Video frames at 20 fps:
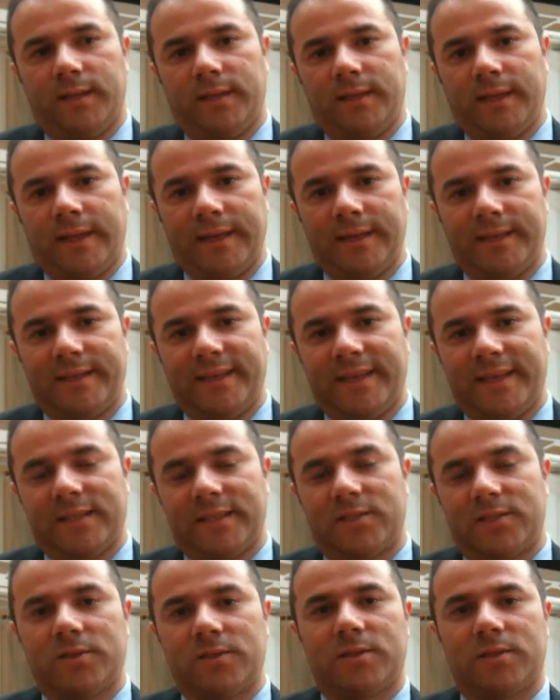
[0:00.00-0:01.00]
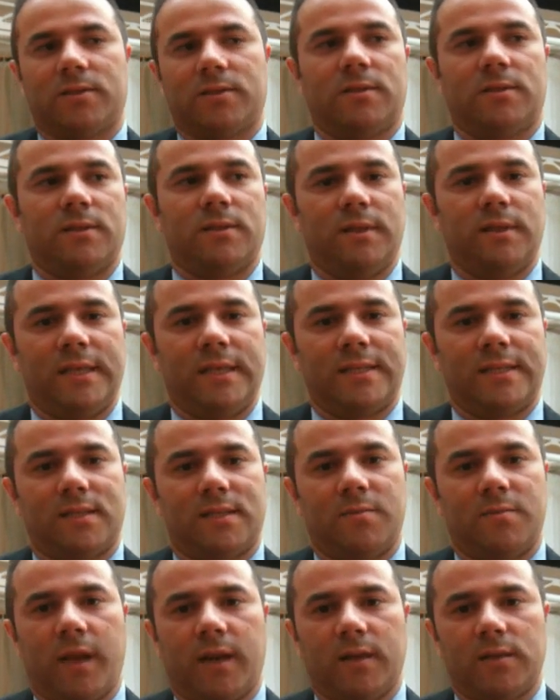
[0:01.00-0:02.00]
de estos de
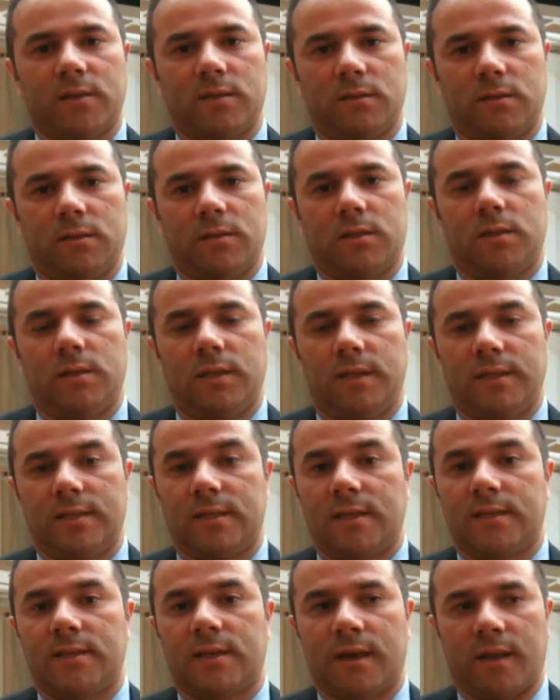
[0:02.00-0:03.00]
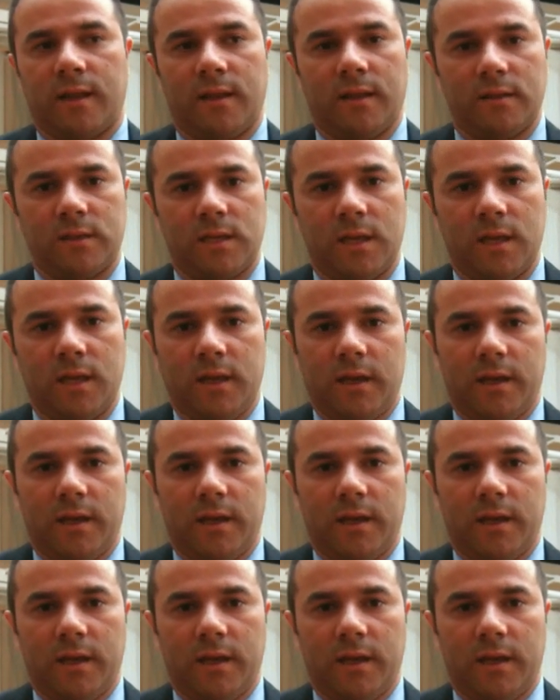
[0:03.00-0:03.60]
estas aplicaciones y de estas redes